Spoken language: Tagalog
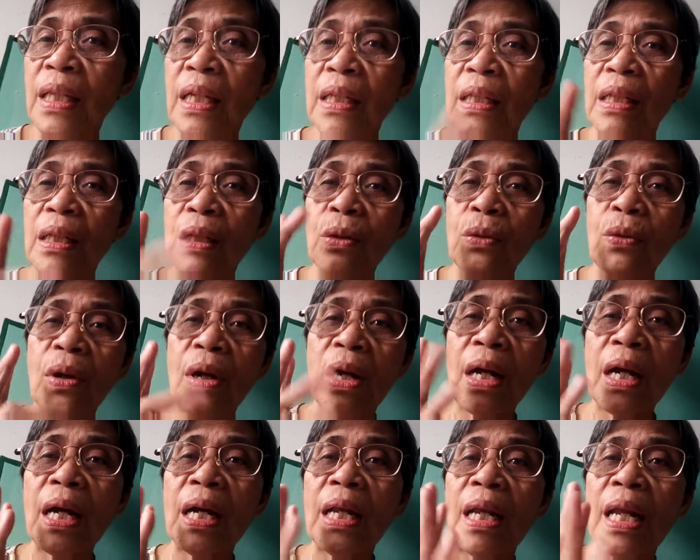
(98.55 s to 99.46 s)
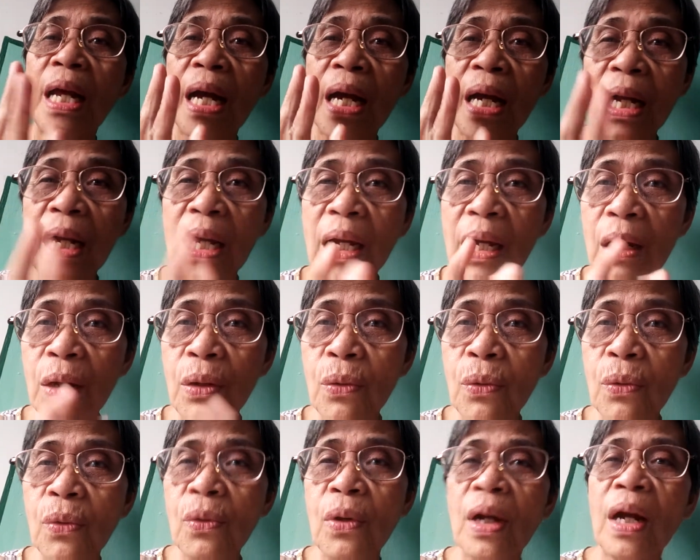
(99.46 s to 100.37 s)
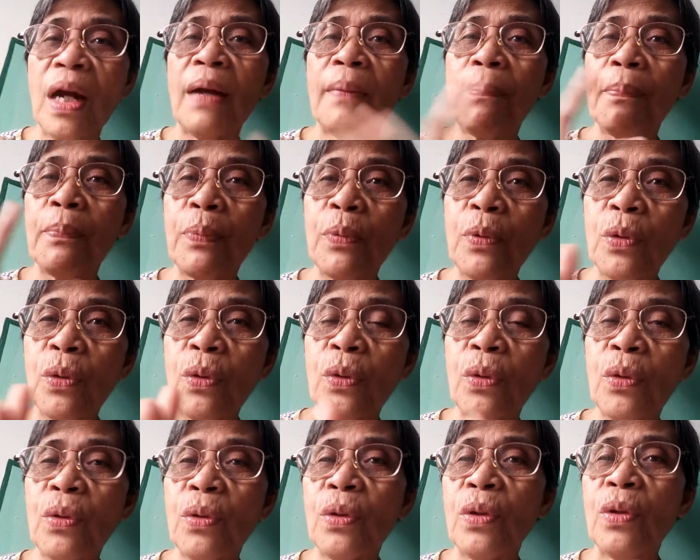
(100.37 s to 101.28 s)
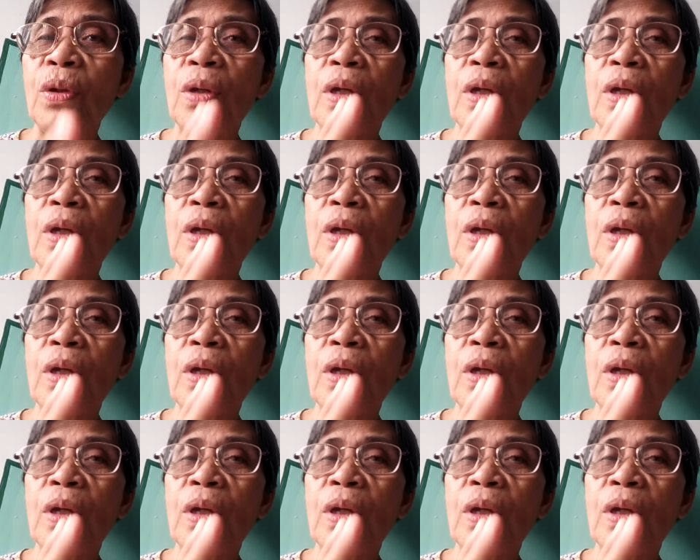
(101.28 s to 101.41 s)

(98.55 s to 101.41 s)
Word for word: Tatlo ang alaga kong apo.